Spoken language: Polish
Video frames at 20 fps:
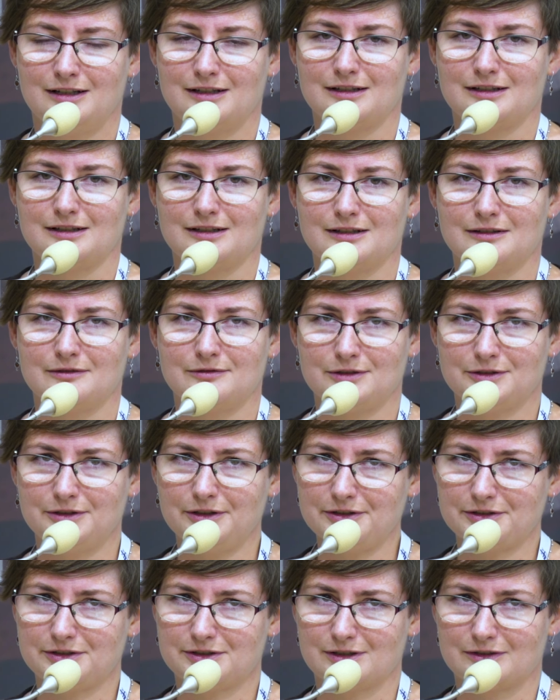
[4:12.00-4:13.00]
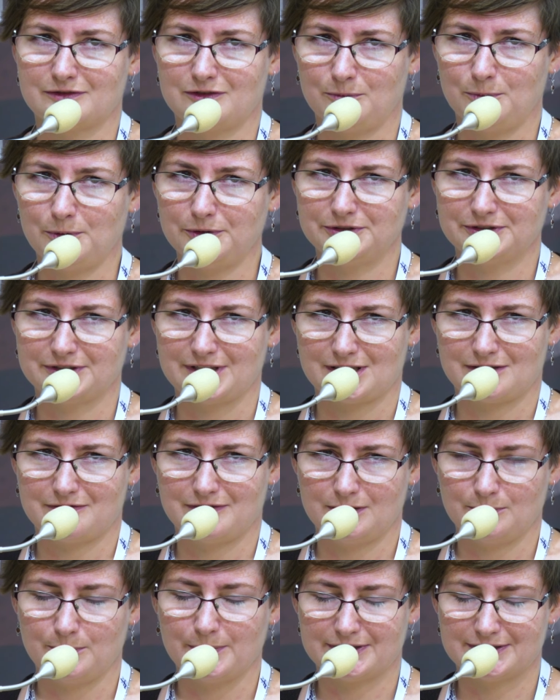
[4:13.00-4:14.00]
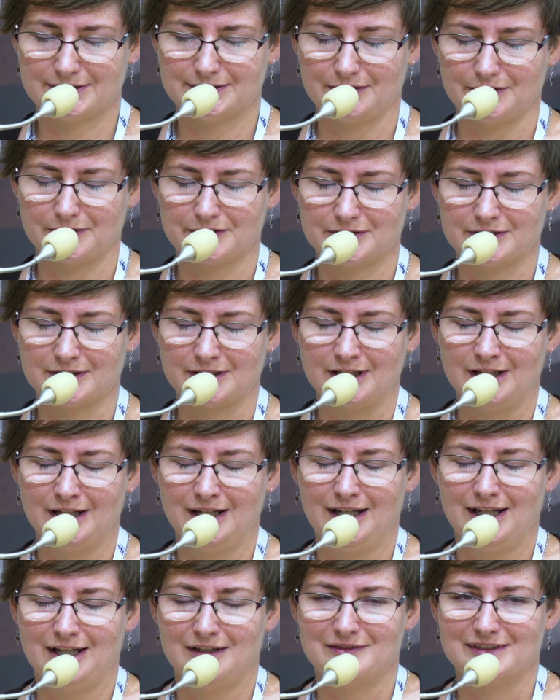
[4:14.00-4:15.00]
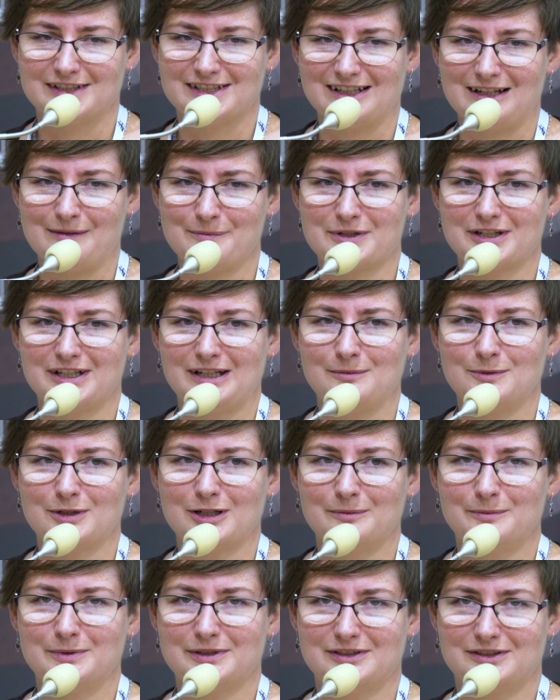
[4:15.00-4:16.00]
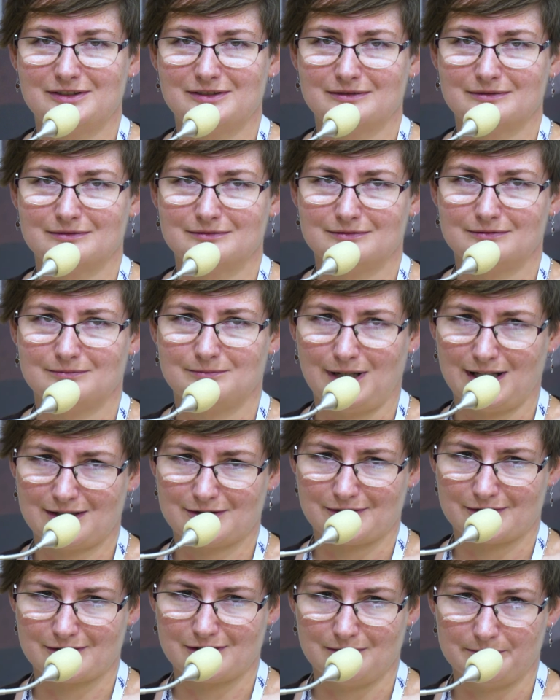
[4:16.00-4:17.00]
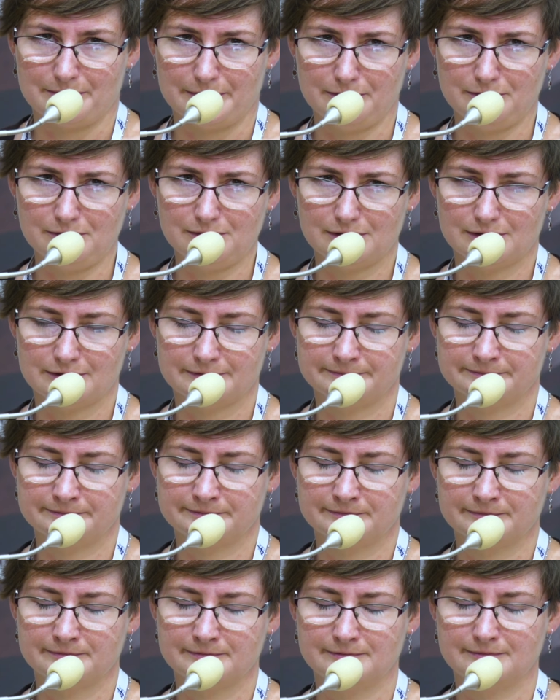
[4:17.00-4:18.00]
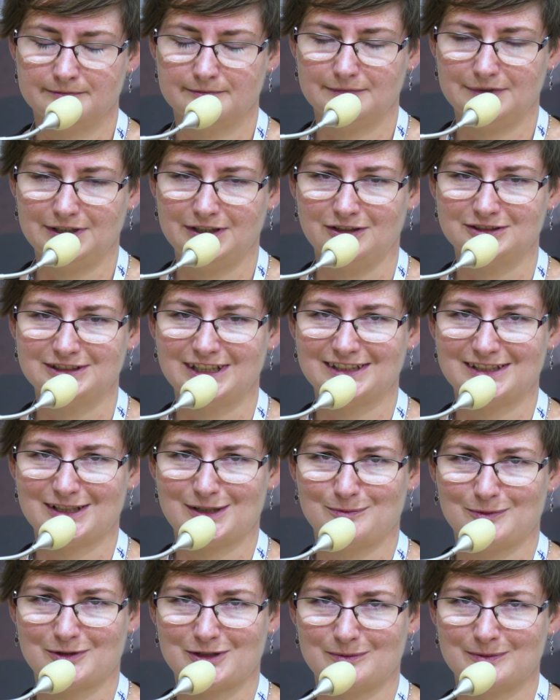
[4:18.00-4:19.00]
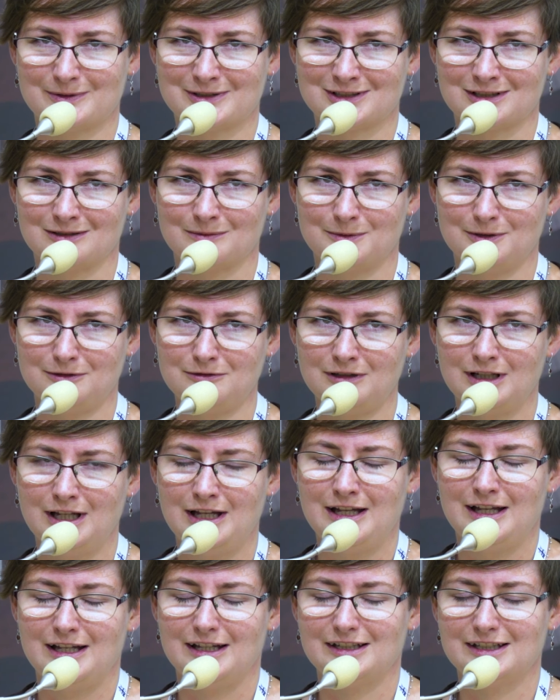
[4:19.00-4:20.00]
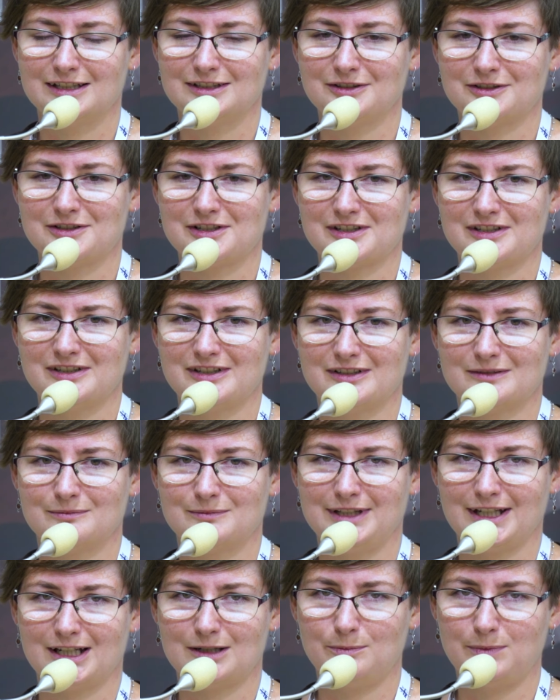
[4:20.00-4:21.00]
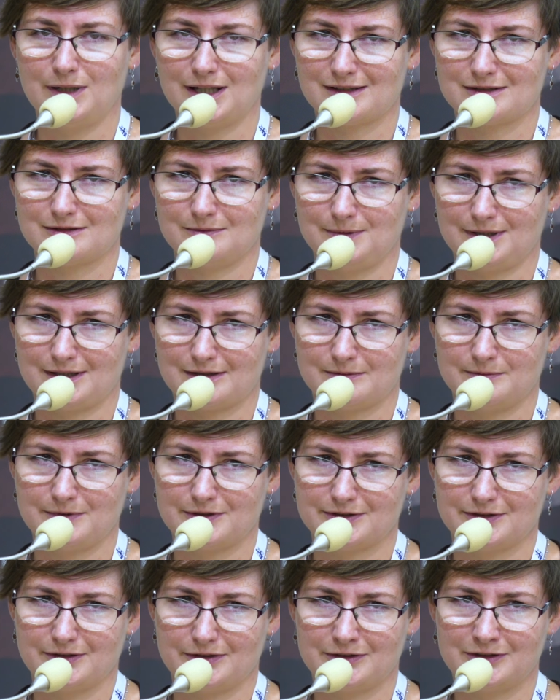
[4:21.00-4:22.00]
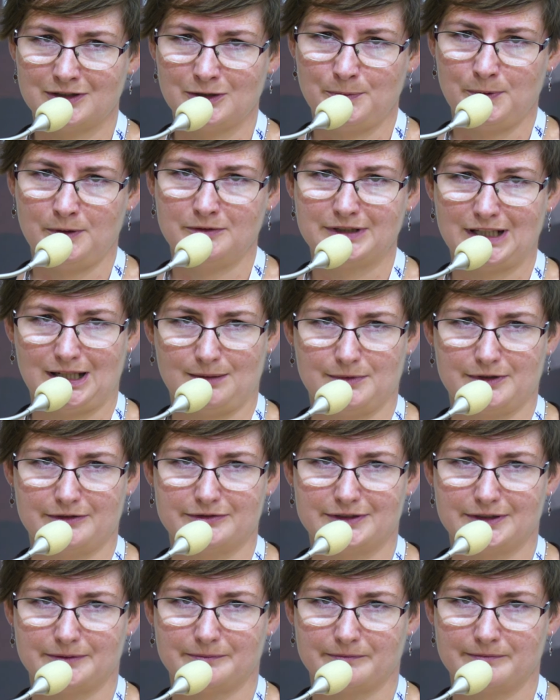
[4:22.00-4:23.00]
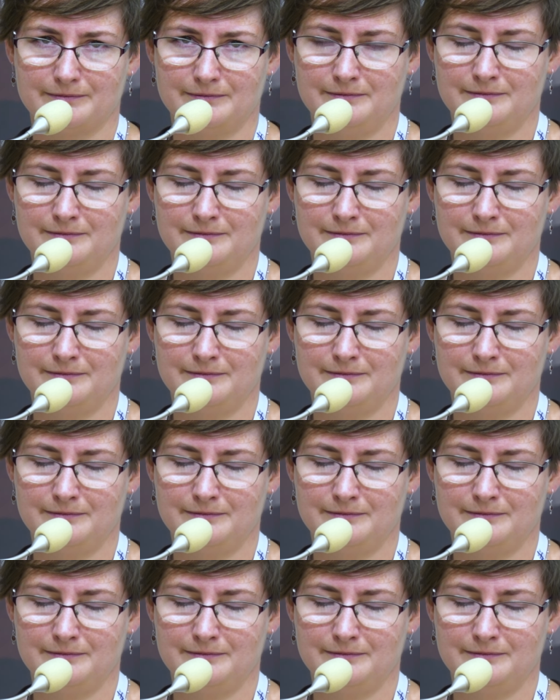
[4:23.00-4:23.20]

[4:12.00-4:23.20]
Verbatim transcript: e, wolności, swobody też w jej obecności. Wiedziałam, że ja mogę być bardzo sobą i ona też może być sobą i jednocześnie tak bardzo, bardzo mocno się dopełniamy w tym,